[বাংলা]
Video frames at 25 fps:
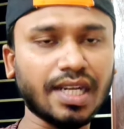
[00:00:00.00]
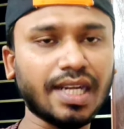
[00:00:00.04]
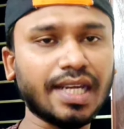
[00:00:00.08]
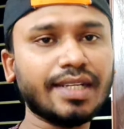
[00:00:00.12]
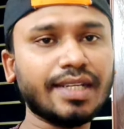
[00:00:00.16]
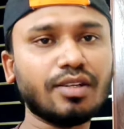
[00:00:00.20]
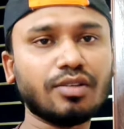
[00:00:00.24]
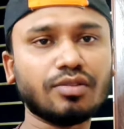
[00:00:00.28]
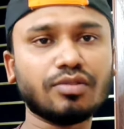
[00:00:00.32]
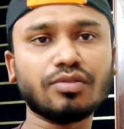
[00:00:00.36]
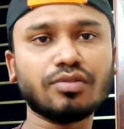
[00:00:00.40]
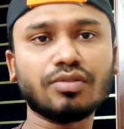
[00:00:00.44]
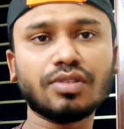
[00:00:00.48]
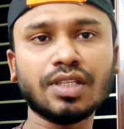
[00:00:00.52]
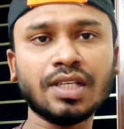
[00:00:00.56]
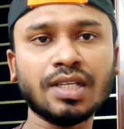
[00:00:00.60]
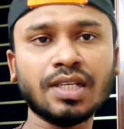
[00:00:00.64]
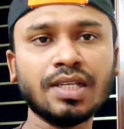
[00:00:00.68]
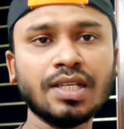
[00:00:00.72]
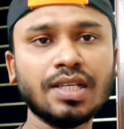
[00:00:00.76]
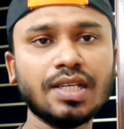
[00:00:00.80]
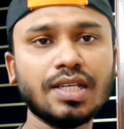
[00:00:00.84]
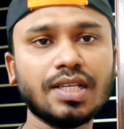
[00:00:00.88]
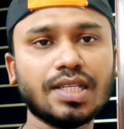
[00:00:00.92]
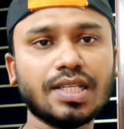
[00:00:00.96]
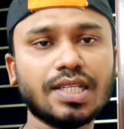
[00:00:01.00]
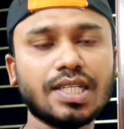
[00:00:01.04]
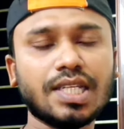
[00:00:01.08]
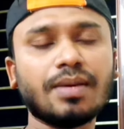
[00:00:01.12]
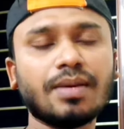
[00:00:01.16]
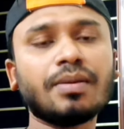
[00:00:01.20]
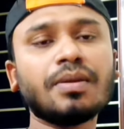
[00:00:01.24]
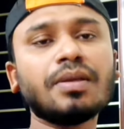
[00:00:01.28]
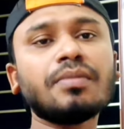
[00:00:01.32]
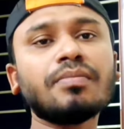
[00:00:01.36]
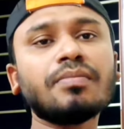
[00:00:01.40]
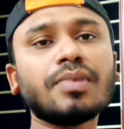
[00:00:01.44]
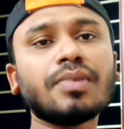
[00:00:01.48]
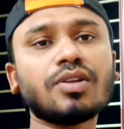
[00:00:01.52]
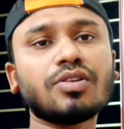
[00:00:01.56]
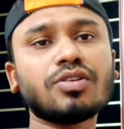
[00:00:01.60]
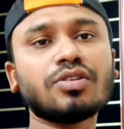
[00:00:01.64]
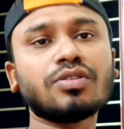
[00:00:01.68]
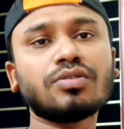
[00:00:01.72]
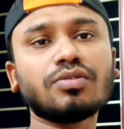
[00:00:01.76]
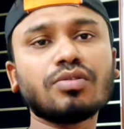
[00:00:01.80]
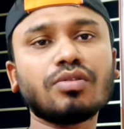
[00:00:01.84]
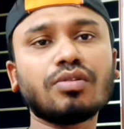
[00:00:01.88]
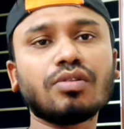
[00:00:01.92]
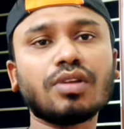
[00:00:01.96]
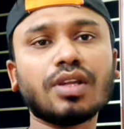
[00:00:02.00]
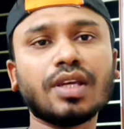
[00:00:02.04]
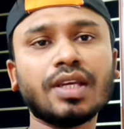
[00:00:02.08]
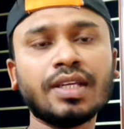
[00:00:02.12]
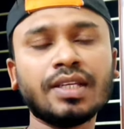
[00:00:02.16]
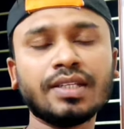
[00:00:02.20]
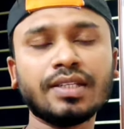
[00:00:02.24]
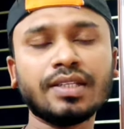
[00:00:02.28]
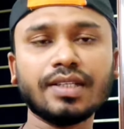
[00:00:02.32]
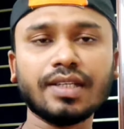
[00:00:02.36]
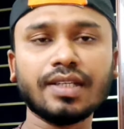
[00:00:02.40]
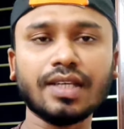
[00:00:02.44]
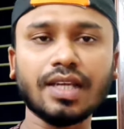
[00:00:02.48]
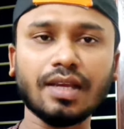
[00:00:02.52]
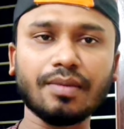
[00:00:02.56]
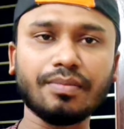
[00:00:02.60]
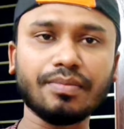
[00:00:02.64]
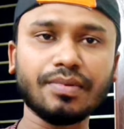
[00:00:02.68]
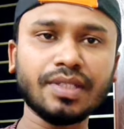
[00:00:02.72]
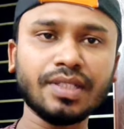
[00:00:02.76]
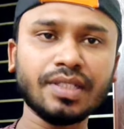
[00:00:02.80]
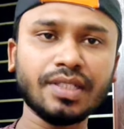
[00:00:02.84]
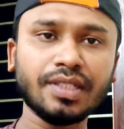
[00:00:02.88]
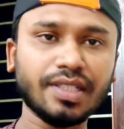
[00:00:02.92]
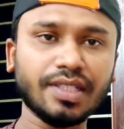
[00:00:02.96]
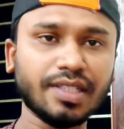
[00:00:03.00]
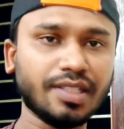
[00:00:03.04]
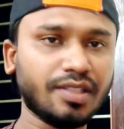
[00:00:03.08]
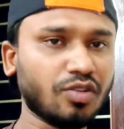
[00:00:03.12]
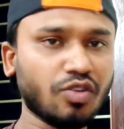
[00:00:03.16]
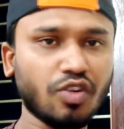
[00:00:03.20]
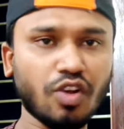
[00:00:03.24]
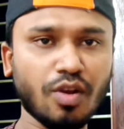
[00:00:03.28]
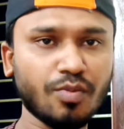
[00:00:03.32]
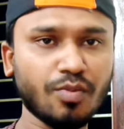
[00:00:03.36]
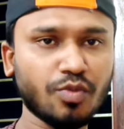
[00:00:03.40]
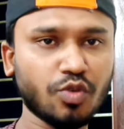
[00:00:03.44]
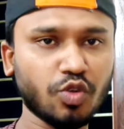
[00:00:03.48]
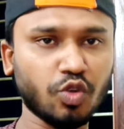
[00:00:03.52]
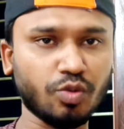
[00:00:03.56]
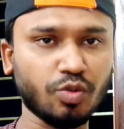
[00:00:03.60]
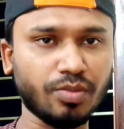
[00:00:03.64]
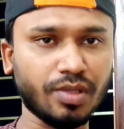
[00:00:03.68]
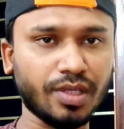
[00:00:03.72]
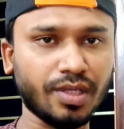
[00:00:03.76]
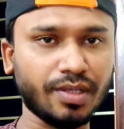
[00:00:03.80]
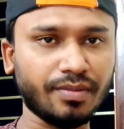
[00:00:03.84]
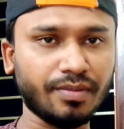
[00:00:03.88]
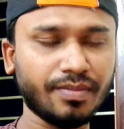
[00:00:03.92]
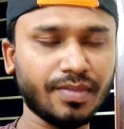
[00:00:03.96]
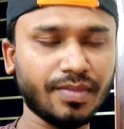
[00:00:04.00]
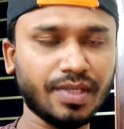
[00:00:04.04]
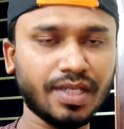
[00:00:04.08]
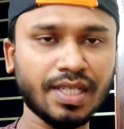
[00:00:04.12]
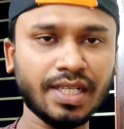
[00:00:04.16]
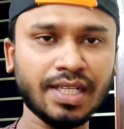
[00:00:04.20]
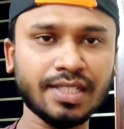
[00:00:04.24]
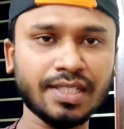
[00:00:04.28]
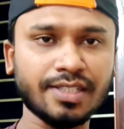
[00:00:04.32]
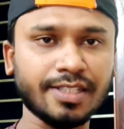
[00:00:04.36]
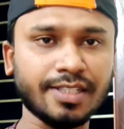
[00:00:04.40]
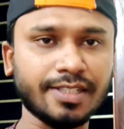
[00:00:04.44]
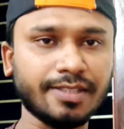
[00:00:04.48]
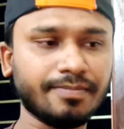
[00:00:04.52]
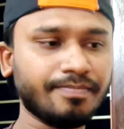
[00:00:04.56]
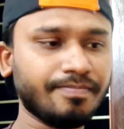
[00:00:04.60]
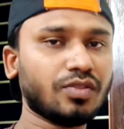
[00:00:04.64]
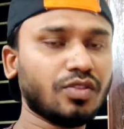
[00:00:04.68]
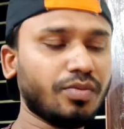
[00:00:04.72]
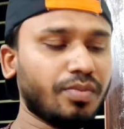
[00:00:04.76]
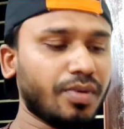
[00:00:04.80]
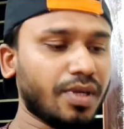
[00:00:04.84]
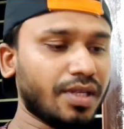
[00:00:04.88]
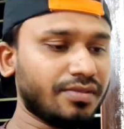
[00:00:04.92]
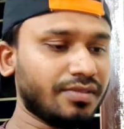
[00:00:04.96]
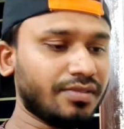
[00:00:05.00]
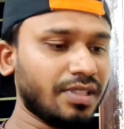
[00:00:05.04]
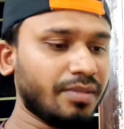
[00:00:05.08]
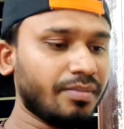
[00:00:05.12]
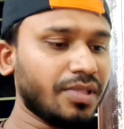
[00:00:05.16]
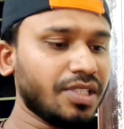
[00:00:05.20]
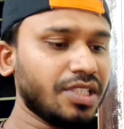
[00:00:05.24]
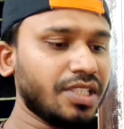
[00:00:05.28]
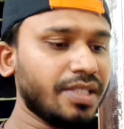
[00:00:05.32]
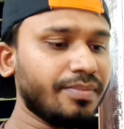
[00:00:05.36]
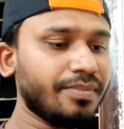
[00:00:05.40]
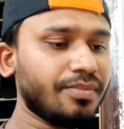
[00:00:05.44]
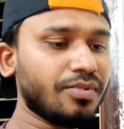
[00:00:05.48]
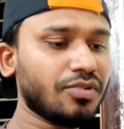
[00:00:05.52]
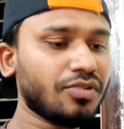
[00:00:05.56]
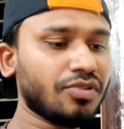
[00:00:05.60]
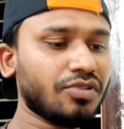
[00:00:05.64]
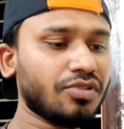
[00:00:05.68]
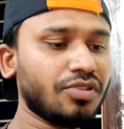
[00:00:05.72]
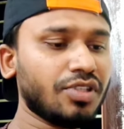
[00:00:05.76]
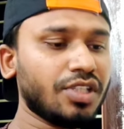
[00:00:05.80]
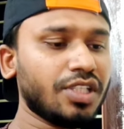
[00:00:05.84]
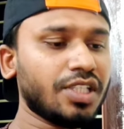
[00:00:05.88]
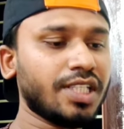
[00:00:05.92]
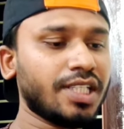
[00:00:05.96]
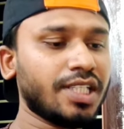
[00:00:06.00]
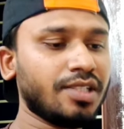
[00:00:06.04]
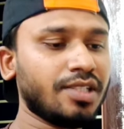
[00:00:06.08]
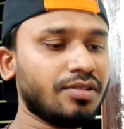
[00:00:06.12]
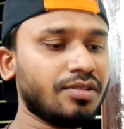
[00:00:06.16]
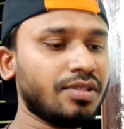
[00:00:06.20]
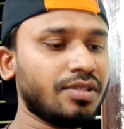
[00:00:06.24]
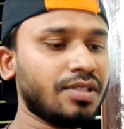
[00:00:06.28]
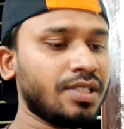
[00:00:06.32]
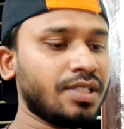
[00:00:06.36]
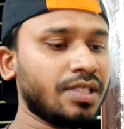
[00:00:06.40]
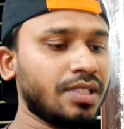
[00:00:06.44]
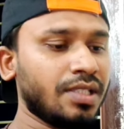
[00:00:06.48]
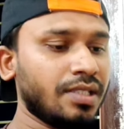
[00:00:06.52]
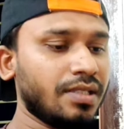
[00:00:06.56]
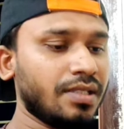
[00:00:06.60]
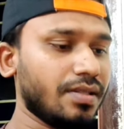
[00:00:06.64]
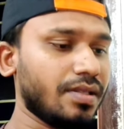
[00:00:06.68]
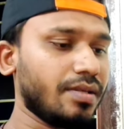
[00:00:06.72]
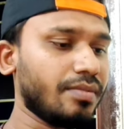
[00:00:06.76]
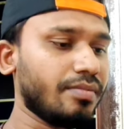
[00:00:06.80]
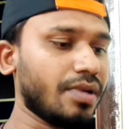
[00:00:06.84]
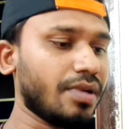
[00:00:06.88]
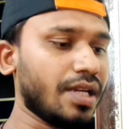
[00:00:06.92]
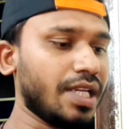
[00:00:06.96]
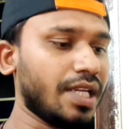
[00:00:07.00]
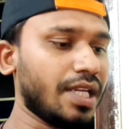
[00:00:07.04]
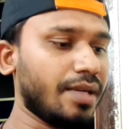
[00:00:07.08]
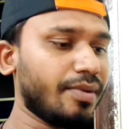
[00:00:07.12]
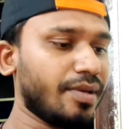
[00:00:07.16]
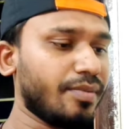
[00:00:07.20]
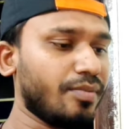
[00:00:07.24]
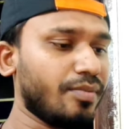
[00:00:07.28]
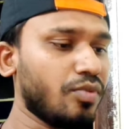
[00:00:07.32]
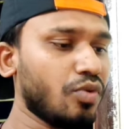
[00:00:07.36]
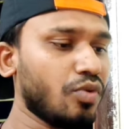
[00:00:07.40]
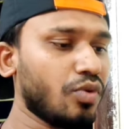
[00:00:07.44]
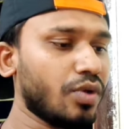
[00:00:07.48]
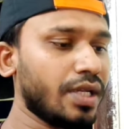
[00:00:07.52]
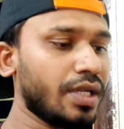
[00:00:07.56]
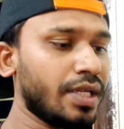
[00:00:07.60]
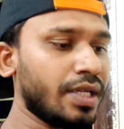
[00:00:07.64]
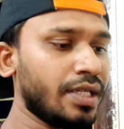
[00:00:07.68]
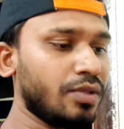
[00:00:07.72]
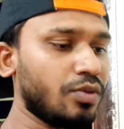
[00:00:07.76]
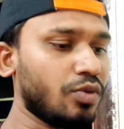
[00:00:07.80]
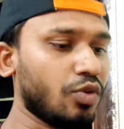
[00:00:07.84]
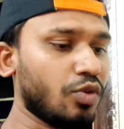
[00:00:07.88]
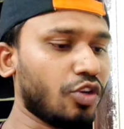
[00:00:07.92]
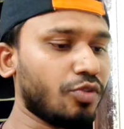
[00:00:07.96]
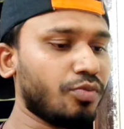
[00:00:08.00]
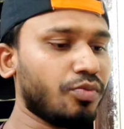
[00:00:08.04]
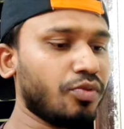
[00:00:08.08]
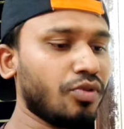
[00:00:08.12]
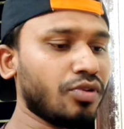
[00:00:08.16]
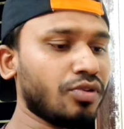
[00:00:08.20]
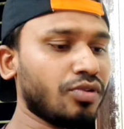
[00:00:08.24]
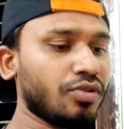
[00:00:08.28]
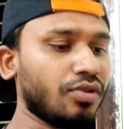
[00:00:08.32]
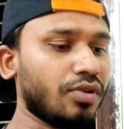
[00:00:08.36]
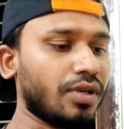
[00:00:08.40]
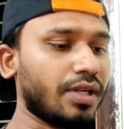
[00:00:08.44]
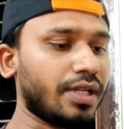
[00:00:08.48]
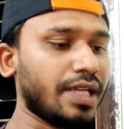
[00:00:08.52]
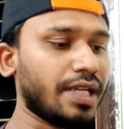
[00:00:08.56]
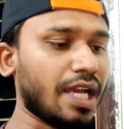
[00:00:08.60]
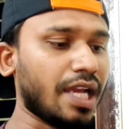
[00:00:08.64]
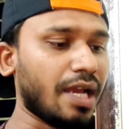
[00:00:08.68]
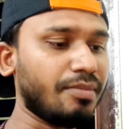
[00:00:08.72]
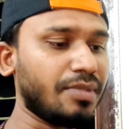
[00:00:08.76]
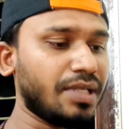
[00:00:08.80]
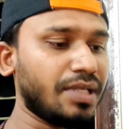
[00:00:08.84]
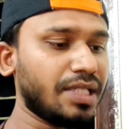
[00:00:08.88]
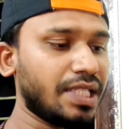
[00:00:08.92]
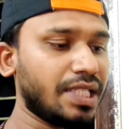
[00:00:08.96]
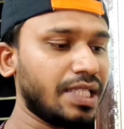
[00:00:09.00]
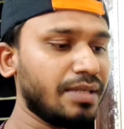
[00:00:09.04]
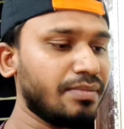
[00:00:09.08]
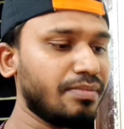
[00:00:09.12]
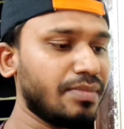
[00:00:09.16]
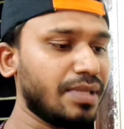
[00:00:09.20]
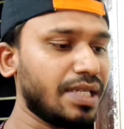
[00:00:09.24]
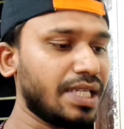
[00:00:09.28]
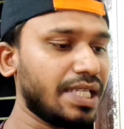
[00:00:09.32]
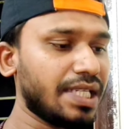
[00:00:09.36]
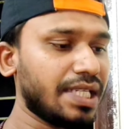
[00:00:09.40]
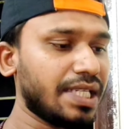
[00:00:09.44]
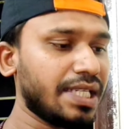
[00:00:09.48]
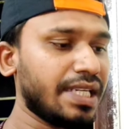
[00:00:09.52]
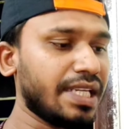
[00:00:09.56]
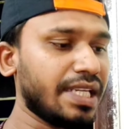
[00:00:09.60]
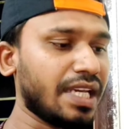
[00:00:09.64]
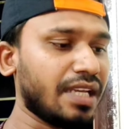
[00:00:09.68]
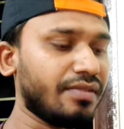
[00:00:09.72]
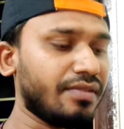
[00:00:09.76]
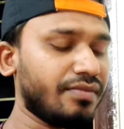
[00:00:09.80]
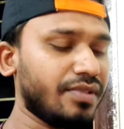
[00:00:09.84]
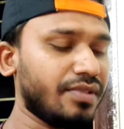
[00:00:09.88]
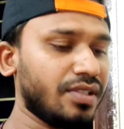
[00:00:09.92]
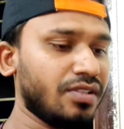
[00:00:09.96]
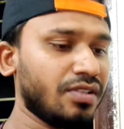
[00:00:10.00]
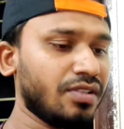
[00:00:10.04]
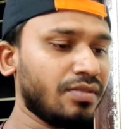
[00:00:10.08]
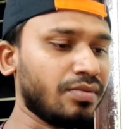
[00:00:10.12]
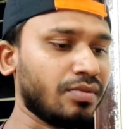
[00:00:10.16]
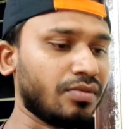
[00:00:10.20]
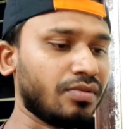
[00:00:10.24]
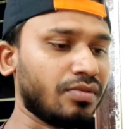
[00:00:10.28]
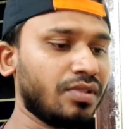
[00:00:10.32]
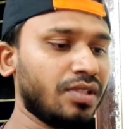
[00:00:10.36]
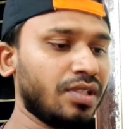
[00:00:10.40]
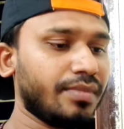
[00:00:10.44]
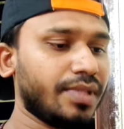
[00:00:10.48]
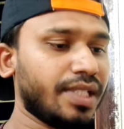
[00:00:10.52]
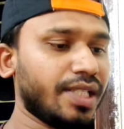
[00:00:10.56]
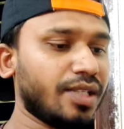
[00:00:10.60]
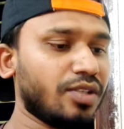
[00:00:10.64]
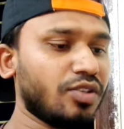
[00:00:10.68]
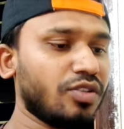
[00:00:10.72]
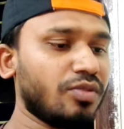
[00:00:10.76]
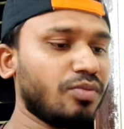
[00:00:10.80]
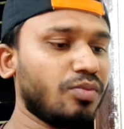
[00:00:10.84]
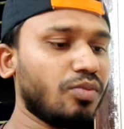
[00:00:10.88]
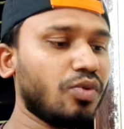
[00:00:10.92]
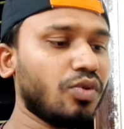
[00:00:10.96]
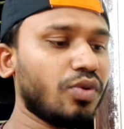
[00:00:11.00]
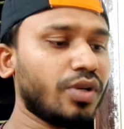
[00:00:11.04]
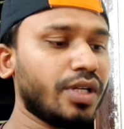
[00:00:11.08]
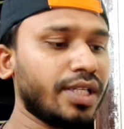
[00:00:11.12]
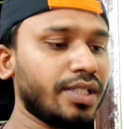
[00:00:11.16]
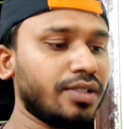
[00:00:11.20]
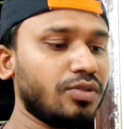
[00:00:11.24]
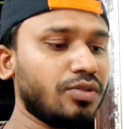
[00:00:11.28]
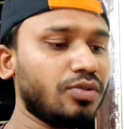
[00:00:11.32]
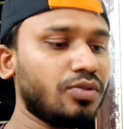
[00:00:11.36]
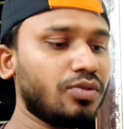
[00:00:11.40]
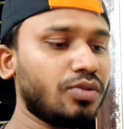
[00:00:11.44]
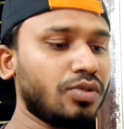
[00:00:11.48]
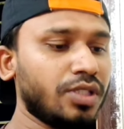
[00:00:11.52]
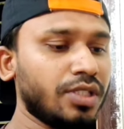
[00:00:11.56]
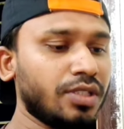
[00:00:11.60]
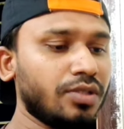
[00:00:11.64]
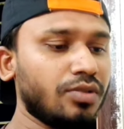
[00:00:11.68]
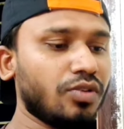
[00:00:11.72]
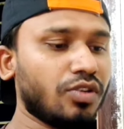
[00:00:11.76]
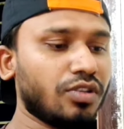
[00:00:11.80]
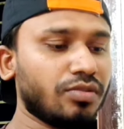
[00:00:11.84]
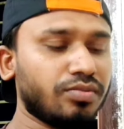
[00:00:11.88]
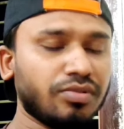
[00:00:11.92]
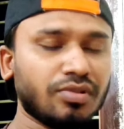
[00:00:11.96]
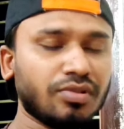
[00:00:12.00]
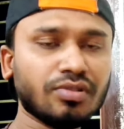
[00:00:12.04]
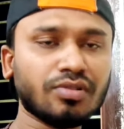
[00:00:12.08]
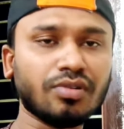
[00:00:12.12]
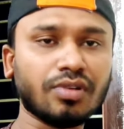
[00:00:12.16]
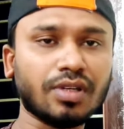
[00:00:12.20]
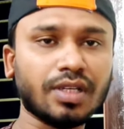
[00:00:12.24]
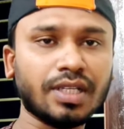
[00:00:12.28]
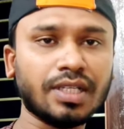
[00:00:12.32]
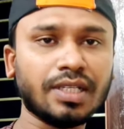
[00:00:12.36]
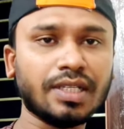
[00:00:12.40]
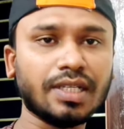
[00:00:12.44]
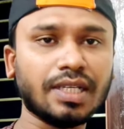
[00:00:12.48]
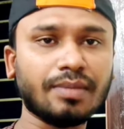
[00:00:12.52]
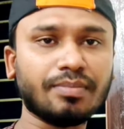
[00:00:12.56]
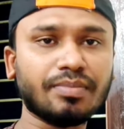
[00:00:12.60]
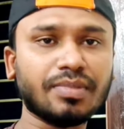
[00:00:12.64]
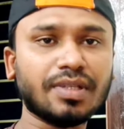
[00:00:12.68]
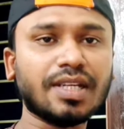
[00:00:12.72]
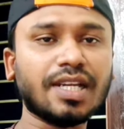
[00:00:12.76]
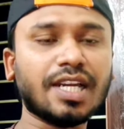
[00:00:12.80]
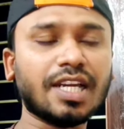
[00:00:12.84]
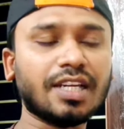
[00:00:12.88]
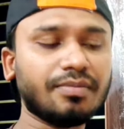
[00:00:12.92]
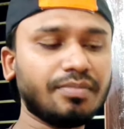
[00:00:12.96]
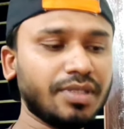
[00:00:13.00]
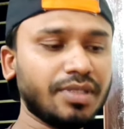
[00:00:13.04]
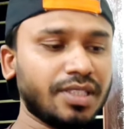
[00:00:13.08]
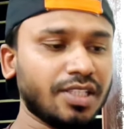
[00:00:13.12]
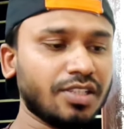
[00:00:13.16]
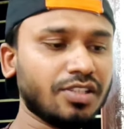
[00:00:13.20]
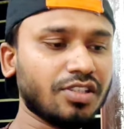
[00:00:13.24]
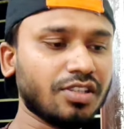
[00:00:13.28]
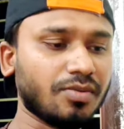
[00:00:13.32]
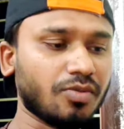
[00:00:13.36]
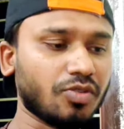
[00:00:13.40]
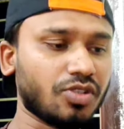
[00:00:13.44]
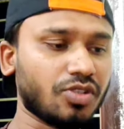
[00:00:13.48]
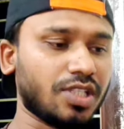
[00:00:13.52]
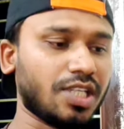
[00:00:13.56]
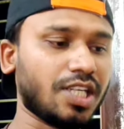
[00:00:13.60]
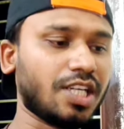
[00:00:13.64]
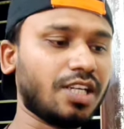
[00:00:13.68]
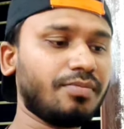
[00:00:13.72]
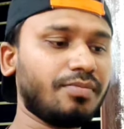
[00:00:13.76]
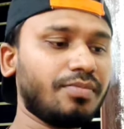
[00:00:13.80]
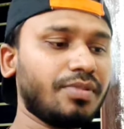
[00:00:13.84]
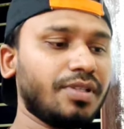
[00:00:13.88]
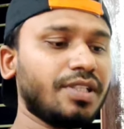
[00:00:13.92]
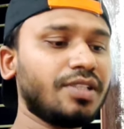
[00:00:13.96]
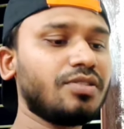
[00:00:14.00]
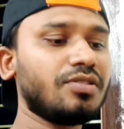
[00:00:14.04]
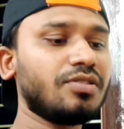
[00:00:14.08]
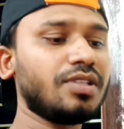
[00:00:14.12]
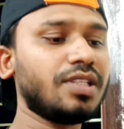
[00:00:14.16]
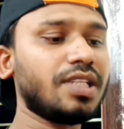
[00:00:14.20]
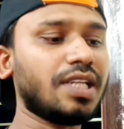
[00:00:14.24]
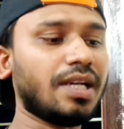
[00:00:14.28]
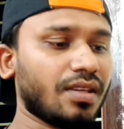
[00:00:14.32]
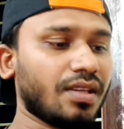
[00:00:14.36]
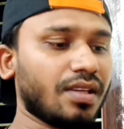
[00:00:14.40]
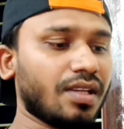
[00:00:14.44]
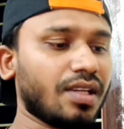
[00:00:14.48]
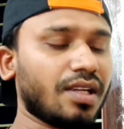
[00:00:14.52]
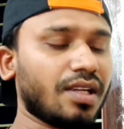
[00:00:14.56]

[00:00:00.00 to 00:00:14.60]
কানে অতটা স্বাভাবিক মানুষের তুলনায় আপনি একটু কম শুনবেন ঠিক আছে তো পাঁচ নাম্বার যে প্রশ্নটি সেটা হচ্ছে যে ভাই আমার বুকে ধরপড় করে আমি কি মেডিকেলে আনফিট হব দেখুন বুকে যদি ধরপড় করে আপনার হার্টবিটের সমস্যা হার্টবিট যদি